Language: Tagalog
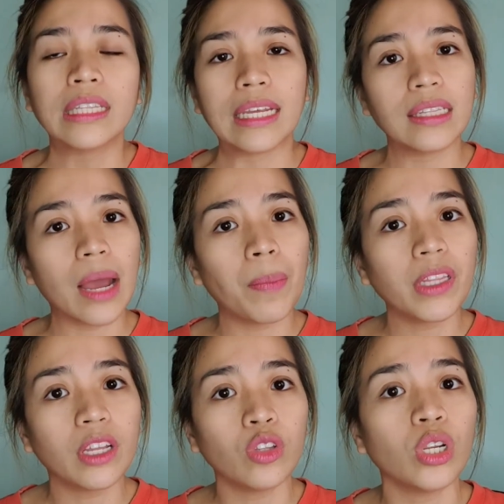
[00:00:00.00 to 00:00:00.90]
Then,
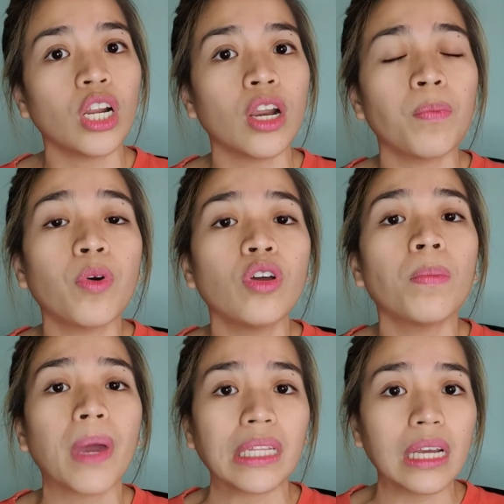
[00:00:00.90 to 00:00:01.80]
dapat nandun na rin po
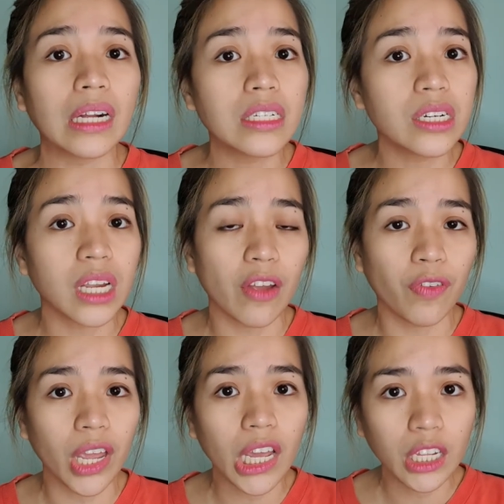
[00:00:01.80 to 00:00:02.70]
yung medical
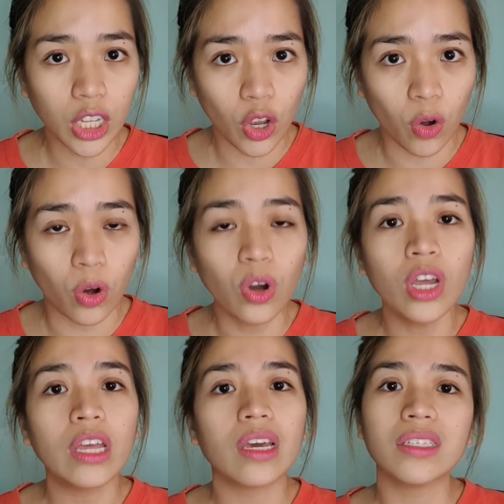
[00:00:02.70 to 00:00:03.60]
certificate nyo
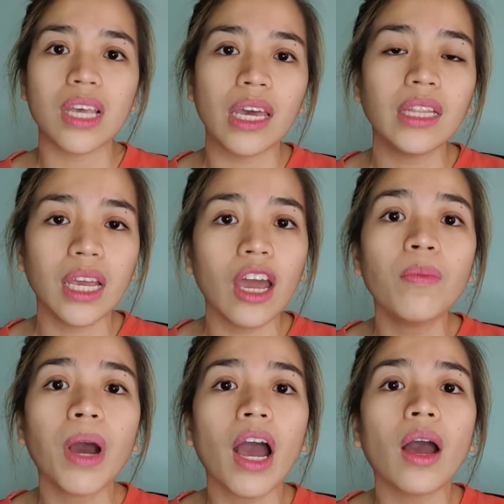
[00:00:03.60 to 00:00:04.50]
kasi hindi
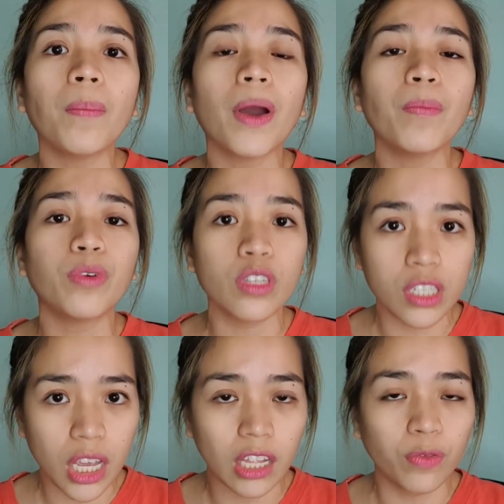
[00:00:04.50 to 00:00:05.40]
kayo
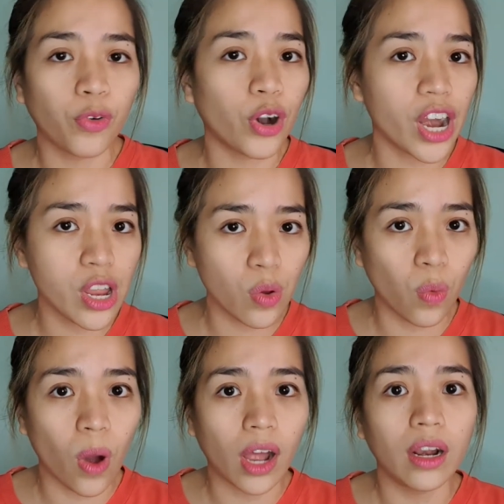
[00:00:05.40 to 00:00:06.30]
makakapag-proceed for
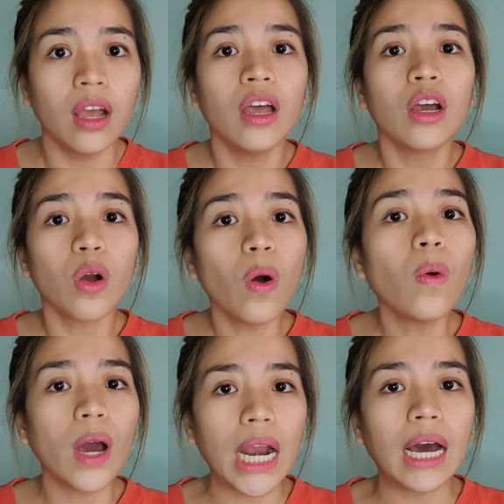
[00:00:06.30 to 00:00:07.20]
renewal kung
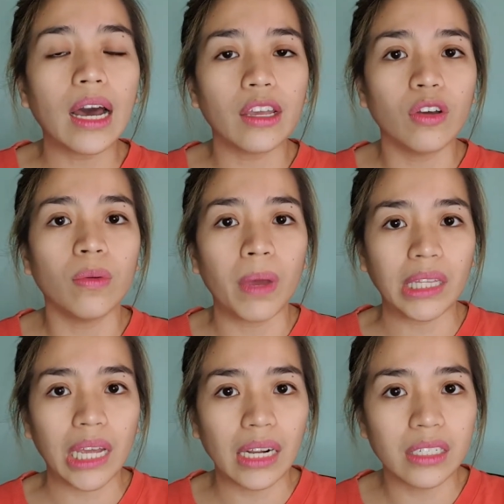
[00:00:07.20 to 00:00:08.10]
wala kayong
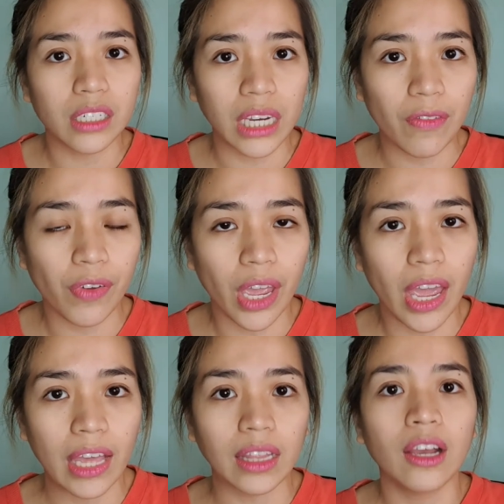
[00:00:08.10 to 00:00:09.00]
medical
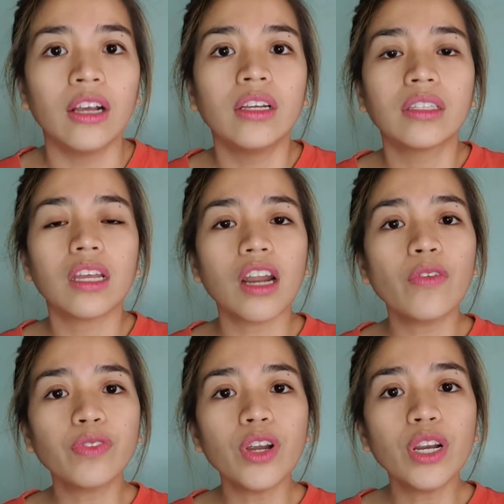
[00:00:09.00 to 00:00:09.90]
certificate. Then
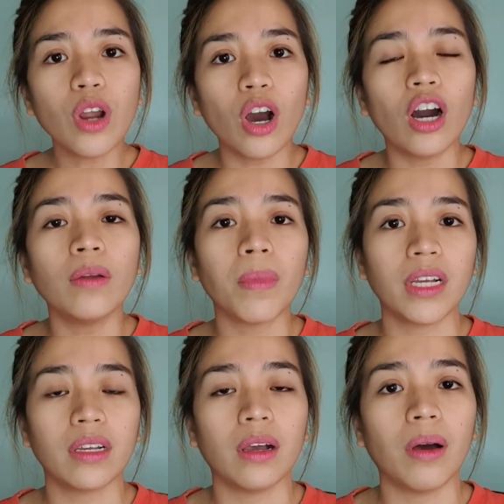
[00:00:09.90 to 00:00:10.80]
after nun,
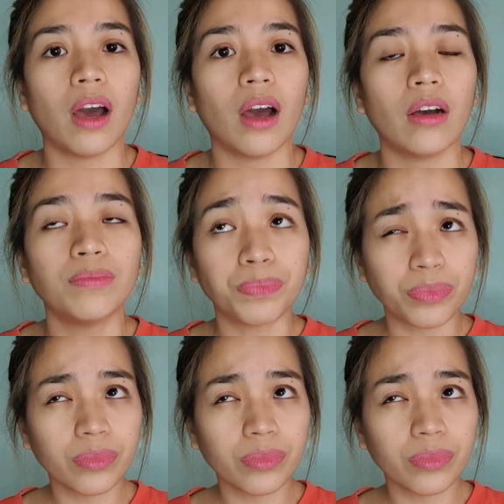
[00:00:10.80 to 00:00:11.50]
mag, uh,